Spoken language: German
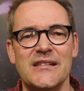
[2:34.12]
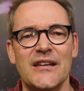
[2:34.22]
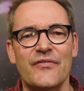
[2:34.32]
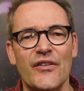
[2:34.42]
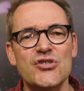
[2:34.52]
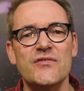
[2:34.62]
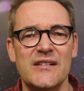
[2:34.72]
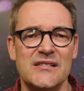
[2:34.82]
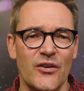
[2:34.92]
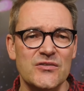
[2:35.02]
Idee,
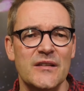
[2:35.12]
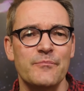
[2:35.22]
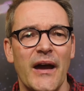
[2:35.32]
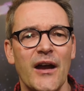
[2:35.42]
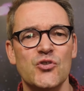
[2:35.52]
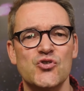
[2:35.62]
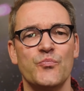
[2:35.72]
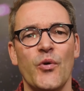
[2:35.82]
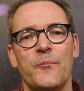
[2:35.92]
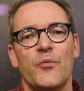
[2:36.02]
Frischwasser aus den Bergen zu
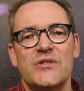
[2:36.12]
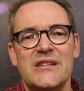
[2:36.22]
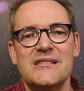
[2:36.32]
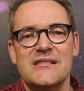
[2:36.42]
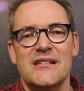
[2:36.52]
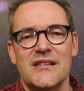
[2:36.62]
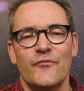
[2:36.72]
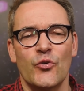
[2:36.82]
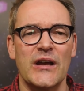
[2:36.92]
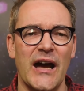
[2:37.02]
pumpen und dieses in
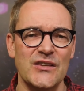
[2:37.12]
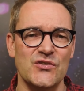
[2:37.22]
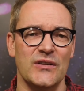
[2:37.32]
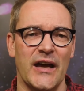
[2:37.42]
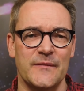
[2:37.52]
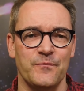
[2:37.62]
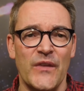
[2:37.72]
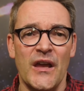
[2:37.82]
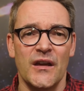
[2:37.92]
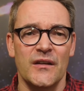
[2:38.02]
den Vulkan zu leiten.
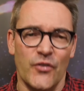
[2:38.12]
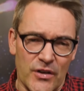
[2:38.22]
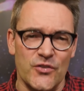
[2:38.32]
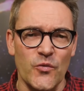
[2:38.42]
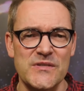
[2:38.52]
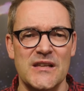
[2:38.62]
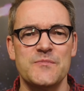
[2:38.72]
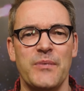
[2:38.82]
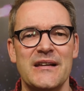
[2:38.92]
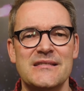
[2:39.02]
Wirklich
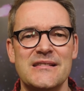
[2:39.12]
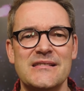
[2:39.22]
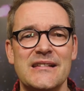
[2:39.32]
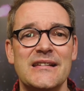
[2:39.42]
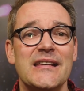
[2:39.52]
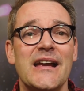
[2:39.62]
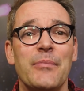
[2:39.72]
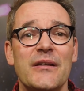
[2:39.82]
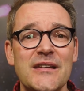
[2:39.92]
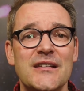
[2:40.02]
umsetzbar ist diese Idee
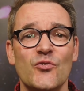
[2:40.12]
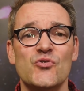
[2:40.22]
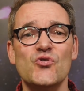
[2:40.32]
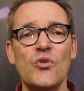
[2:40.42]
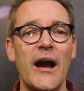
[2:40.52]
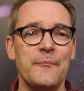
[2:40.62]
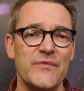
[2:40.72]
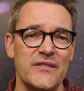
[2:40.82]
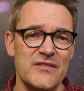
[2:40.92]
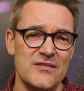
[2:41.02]
aber nicht und so haben
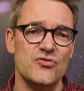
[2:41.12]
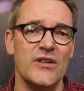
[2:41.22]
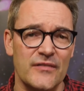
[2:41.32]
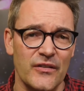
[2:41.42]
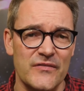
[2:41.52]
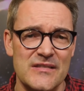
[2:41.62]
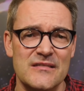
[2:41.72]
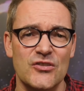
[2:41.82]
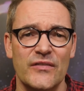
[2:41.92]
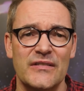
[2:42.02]
die Wissenschaftler und
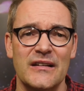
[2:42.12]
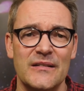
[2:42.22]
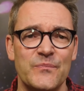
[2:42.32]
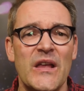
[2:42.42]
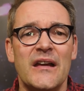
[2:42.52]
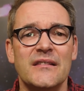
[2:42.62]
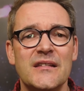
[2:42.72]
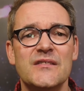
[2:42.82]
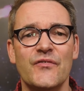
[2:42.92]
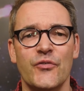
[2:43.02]
Wissenschaftlerinnen
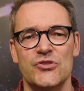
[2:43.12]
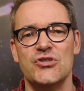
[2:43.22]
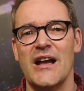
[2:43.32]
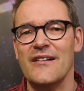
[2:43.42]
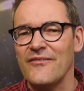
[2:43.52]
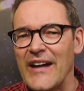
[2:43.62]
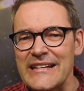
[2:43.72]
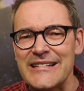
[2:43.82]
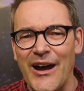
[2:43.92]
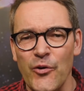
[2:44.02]
diesen Vorschlag weiter